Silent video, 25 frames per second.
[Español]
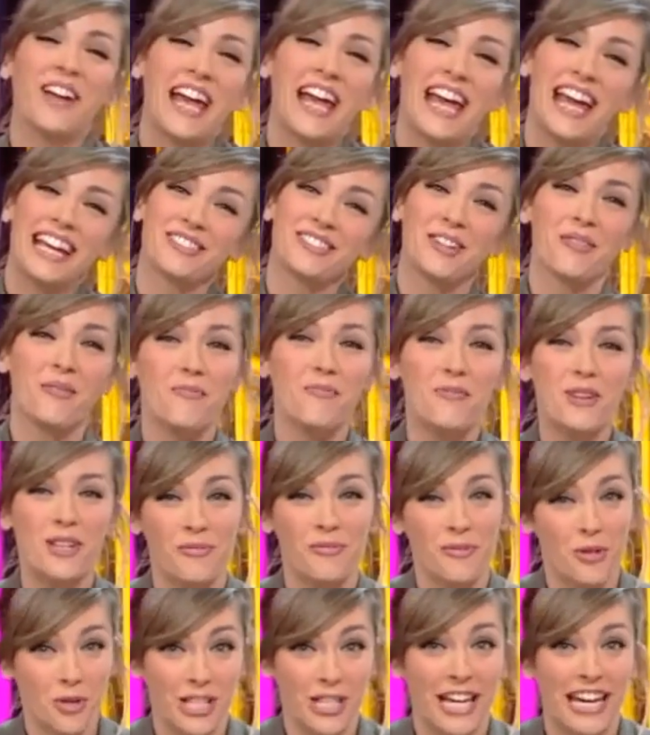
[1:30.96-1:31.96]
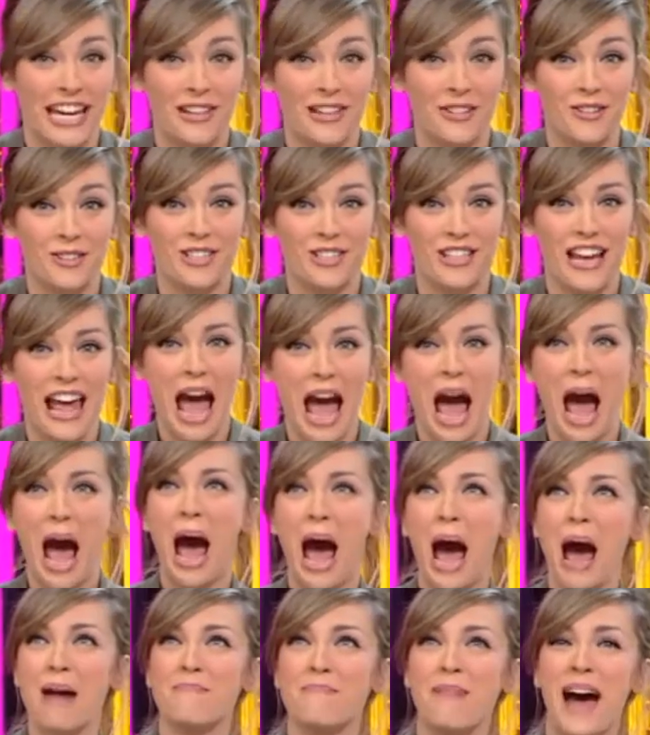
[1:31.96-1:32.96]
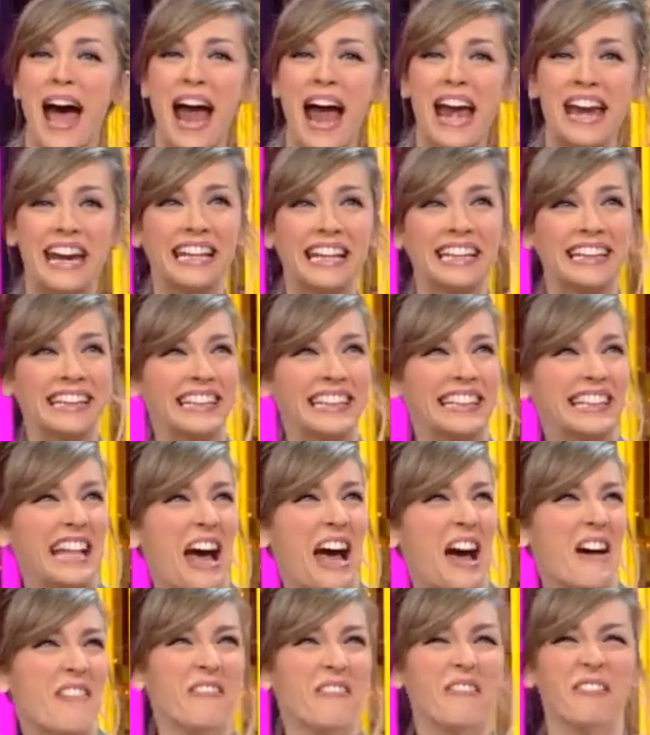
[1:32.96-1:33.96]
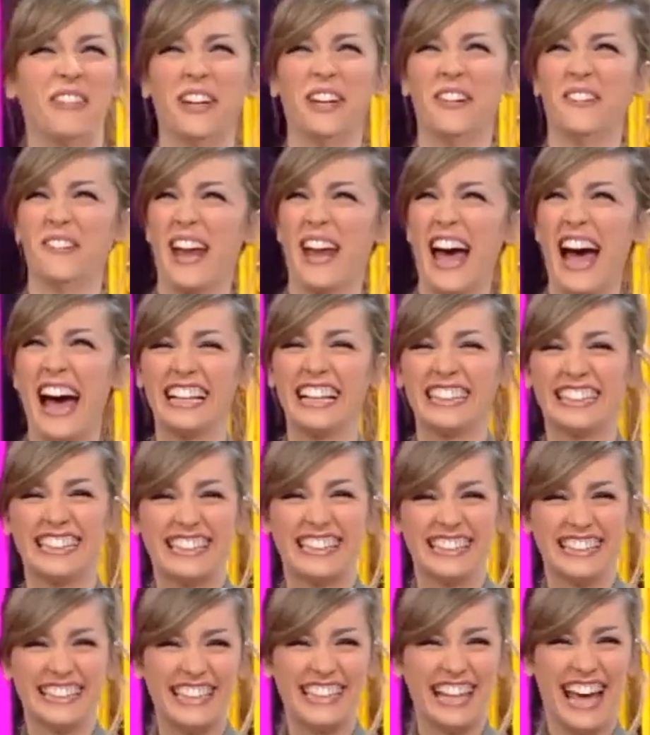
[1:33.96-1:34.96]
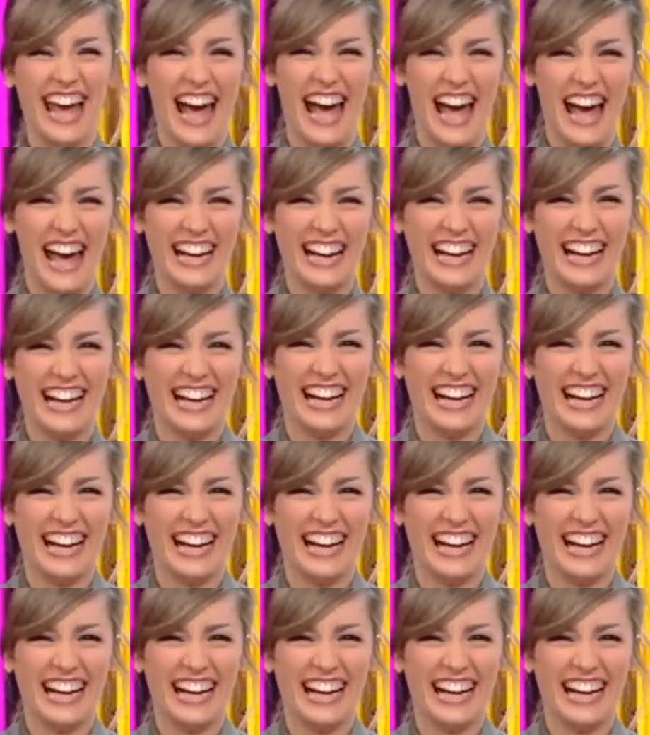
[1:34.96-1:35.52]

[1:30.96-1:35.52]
¿Veis cómo si puedo poseeros? Aparta, figuranta.